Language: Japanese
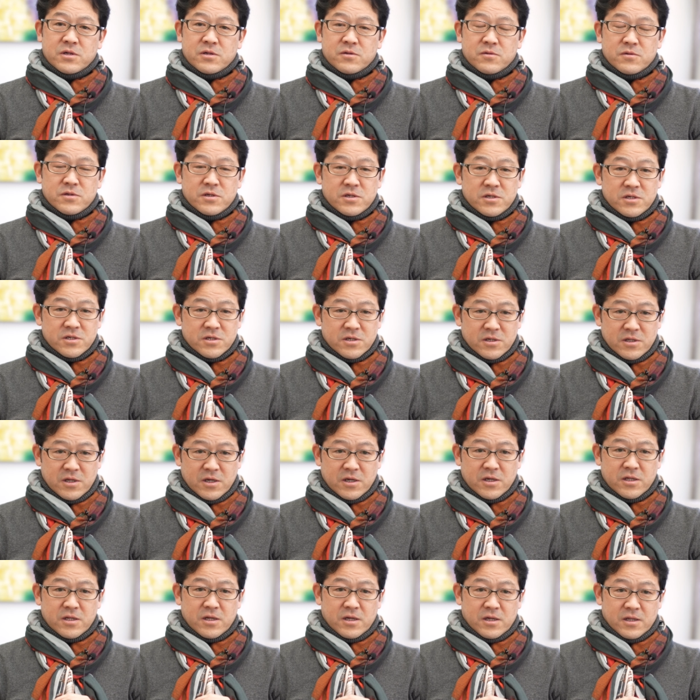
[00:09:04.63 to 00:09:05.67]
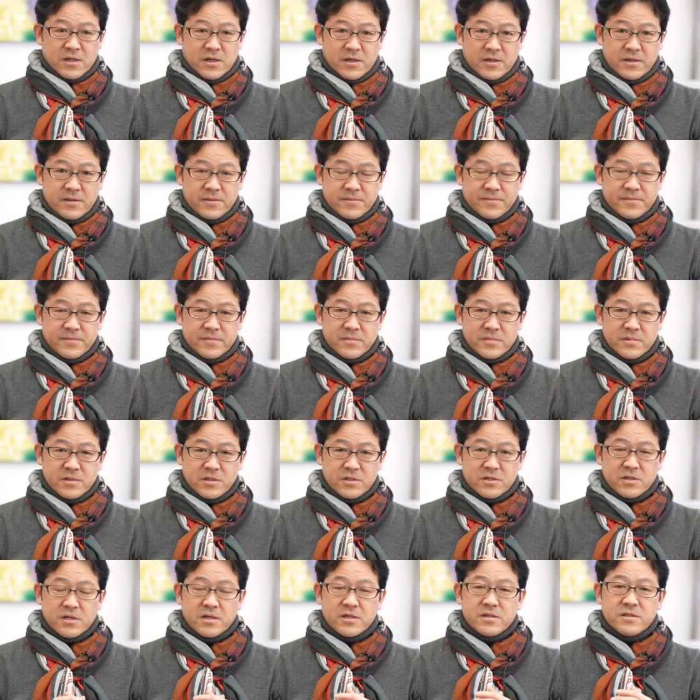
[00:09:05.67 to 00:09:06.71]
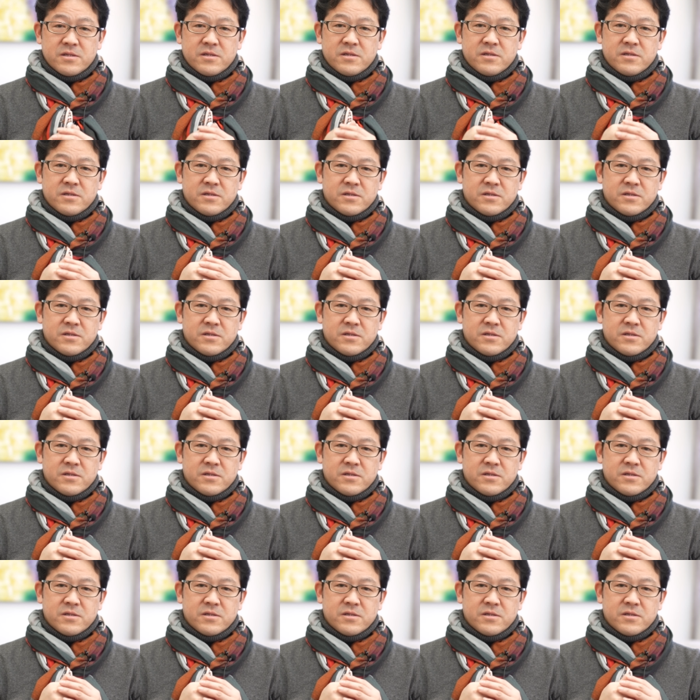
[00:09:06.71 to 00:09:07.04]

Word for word: だと認識できていない実は